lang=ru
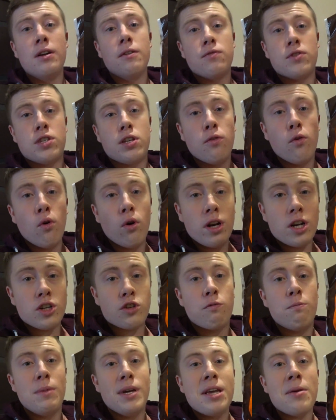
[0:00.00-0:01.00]
Всего
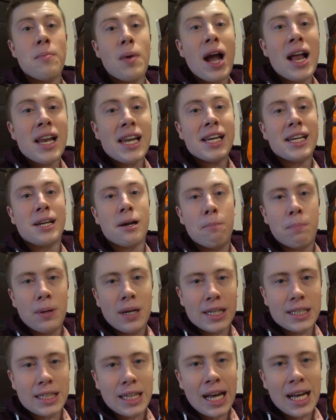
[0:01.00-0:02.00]
лишь в минимальной
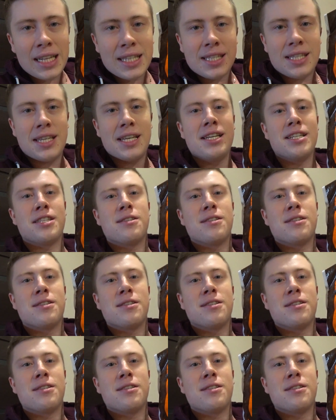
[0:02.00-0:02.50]
комплектации,